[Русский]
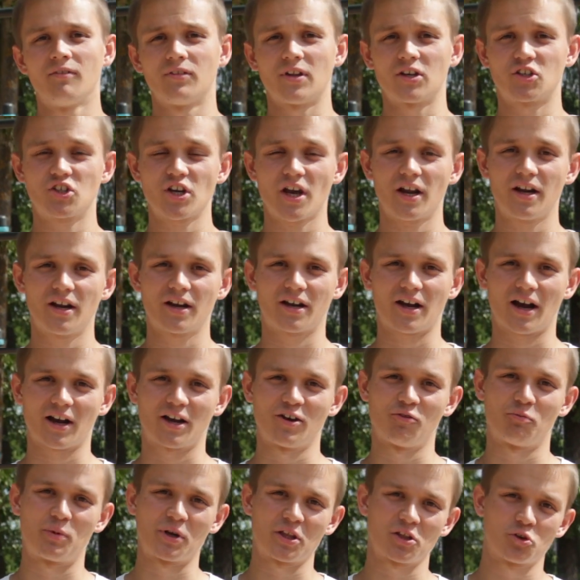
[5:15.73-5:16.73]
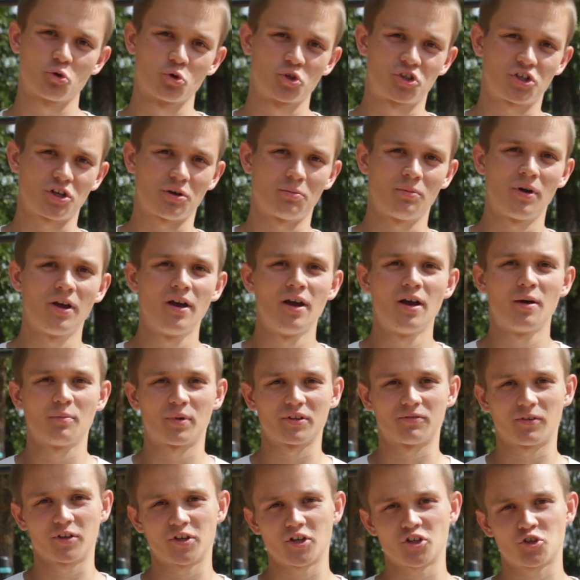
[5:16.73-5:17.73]
Вначале, как и в предыдущем
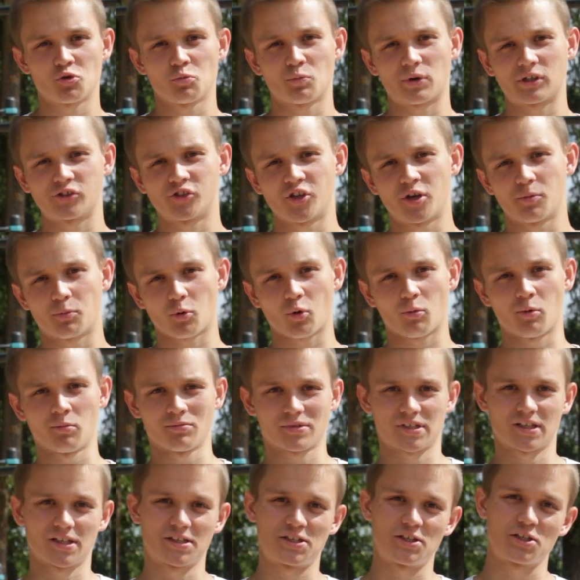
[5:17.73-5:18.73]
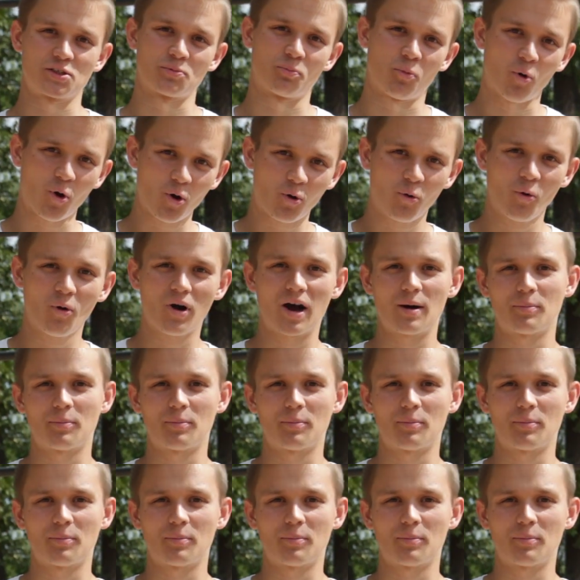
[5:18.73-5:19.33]
подводящем упражнении, пробуем заносить сбоку,